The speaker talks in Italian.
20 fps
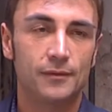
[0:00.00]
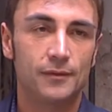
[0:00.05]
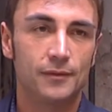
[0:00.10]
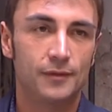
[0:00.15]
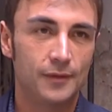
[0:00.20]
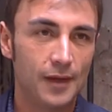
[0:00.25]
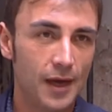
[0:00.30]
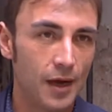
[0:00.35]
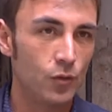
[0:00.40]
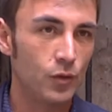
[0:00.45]

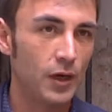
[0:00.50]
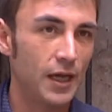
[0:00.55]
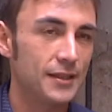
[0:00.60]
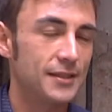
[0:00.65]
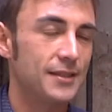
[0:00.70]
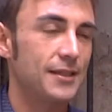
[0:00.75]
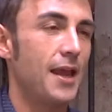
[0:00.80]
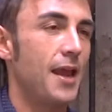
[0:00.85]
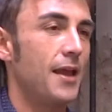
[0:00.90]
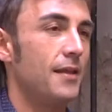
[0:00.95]
da
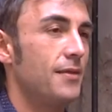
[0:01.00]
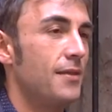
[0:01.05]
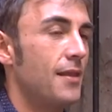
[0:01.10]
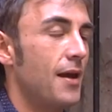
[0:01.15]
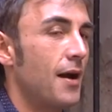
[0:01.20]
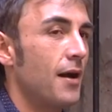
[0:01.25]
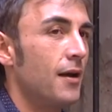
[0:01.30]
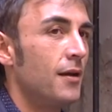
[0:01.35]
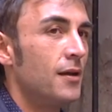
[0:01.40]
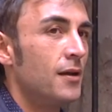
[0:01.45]

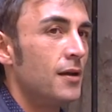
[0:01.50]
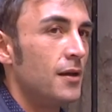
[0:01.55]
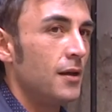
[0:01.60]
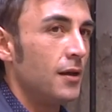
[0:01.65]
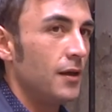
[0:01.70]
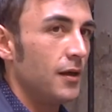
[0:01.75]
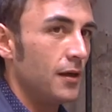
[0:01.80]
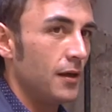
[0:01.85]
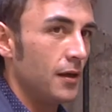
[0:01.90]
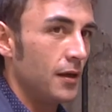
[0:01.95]
un'azienda
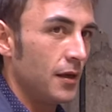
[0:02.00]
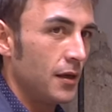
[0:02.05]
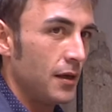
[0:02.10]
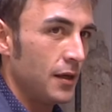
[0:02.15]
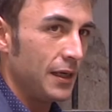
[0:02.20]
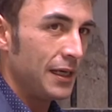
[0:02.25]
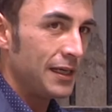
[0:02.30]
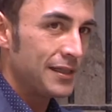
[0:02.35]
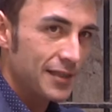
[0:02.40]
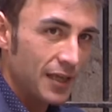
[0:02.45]

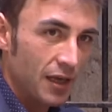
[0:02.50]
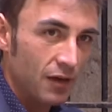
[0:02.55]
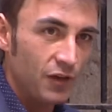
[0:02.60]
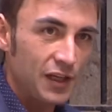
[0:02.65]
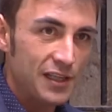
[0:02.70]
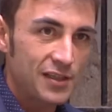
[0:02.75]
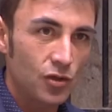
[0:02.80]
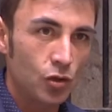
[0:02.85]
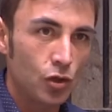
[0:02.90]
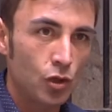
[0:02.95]
eh, il
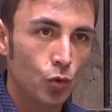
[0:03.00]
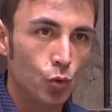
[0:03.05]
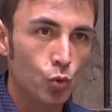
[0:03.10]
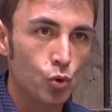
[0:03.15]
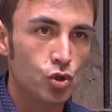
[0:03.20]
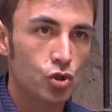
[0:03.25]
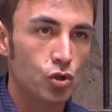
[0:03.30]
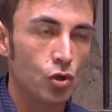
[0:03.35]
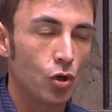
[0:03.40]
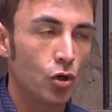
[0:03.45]
servizio di
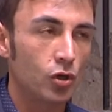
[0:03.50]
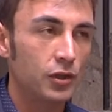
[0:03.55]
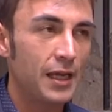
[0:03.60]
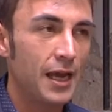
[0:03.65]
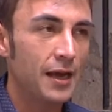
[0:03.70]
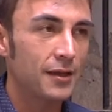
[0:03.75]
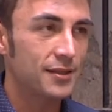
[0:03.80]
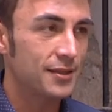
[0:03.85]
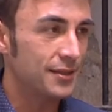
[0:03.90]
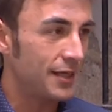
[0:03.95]

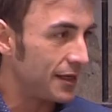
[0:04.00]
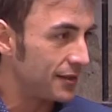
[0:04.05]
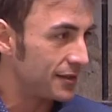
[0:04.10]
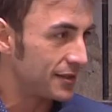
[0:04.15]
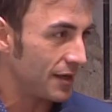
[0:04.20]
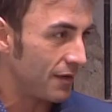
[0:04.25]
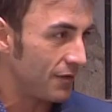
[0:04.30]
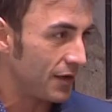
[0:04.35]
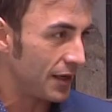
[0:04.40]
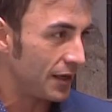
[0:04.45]
custodia
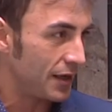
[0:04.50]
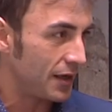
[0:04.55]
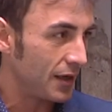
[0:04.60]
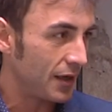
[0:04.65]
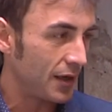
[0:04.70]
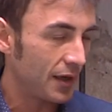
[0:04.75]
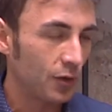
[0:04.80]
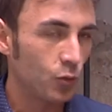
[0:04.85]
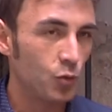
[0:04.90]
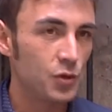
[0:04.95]
senza averne dei
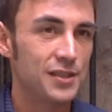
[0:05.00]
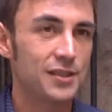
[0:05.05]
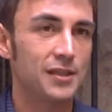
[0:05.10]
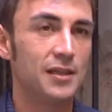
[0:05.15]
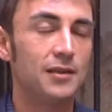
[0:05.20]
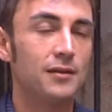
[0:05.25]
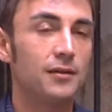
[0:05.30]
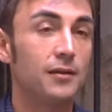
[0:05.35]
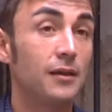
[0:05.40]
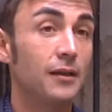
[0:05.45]

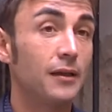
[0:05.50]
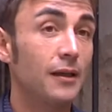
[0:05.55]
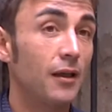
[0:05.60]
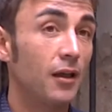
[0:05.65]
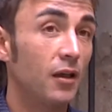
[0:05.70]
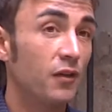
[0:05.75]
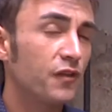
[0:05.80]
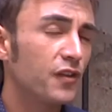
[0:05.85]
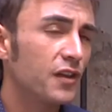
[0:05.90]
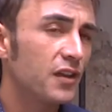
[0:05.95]
requisiti.
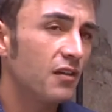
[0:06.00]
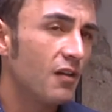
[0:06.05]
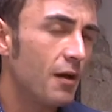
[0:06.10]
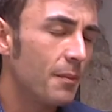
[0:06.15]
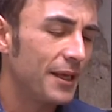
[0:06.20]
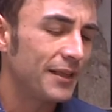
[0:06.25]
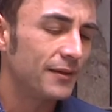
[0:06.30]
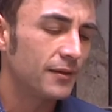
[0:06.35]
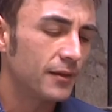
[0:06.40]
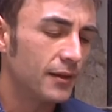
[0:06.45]

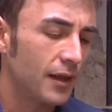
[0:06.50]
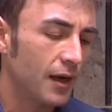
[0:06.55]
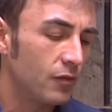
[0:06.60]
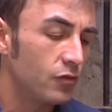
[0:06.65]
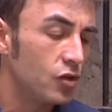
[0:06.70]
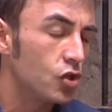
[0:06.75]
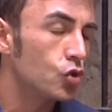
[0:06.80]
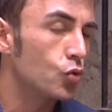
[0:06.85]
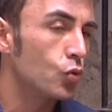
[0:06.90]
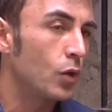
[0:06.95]
Effettivamente dalla
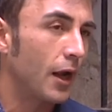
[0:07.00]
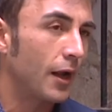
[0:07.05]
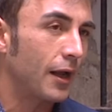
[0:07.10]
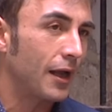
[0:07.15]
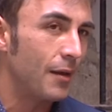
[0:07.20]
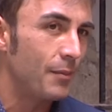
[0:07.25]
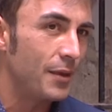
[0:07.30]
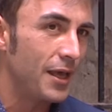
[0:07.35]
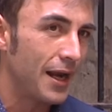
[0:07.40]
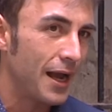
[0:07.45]
visura
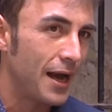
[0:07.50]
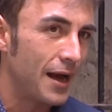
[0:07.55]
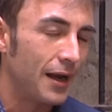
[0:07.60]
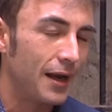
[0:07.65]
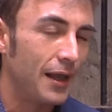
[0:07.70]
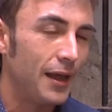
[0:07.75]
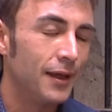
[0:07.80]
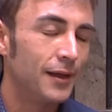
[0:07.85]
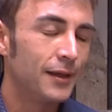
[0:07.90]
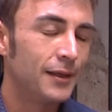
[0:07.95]

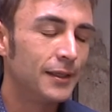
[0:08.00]
camerale